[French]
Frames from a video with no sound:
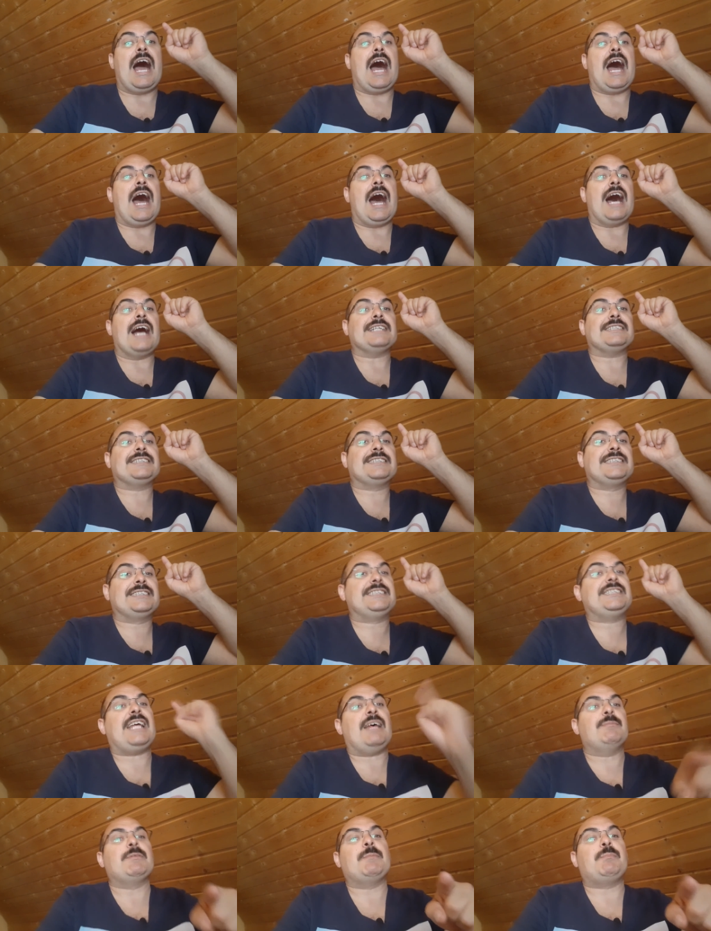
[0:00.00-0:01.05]
à
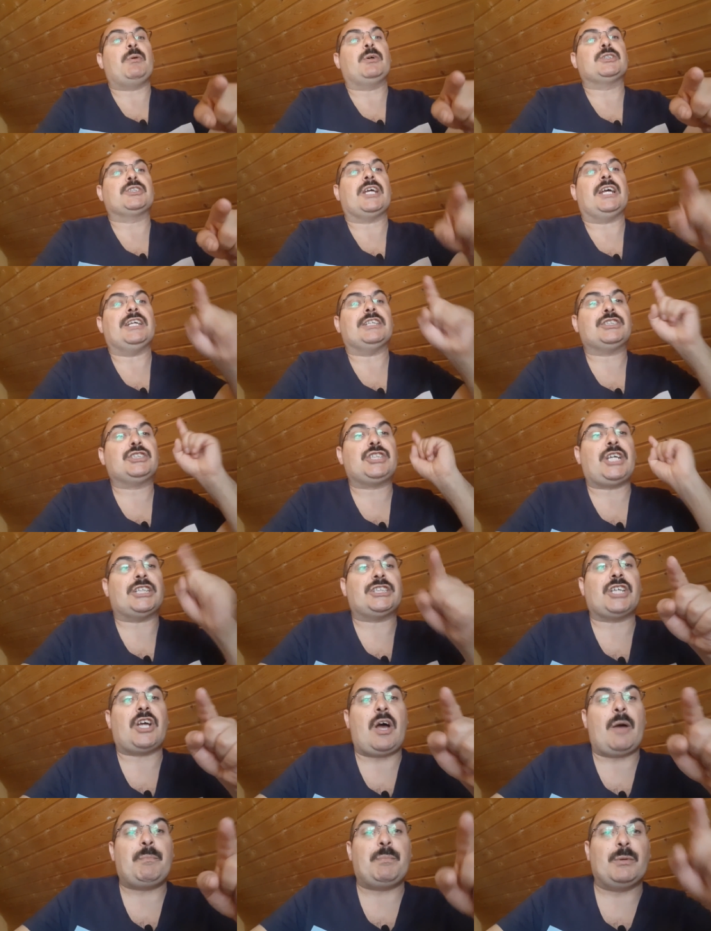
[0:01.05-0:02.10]
samedi prochain. Ciao,
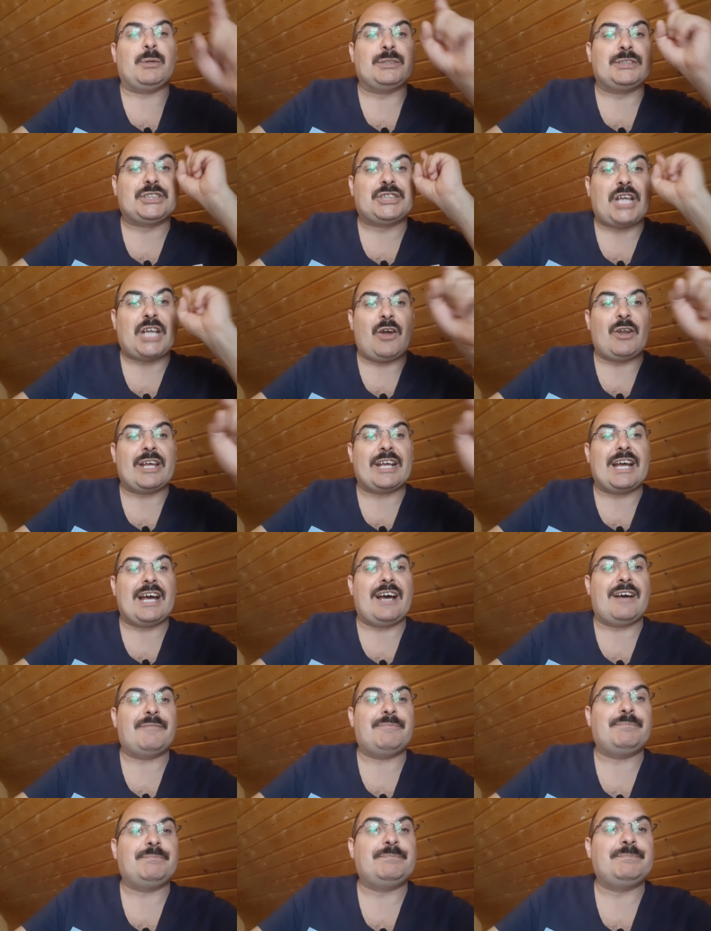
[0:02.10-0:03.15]
ciao, à plus. Ciao, les
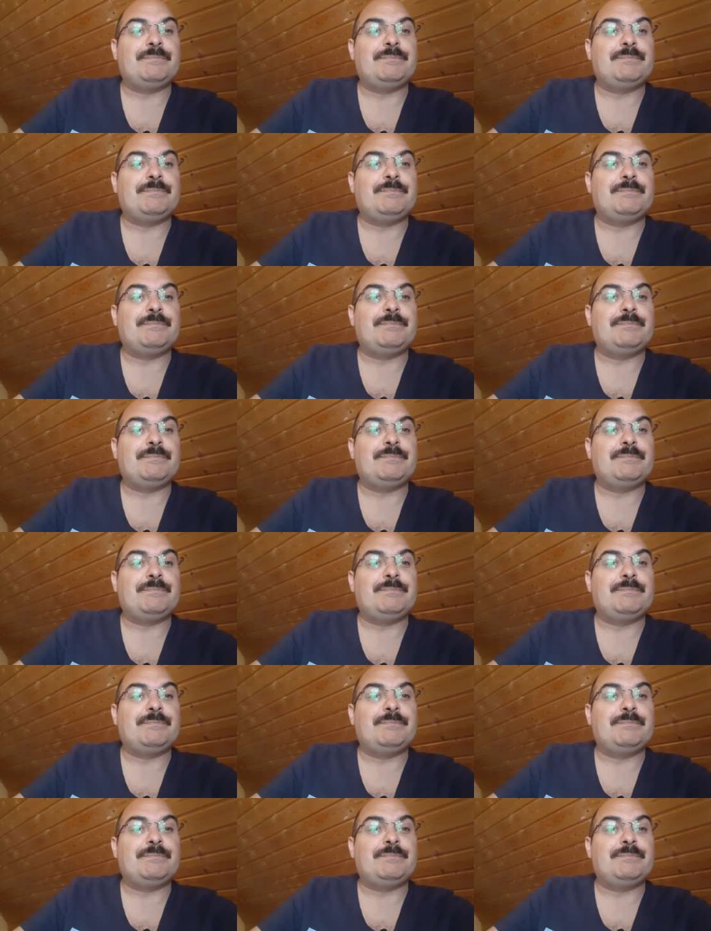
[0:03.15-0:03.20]
gars.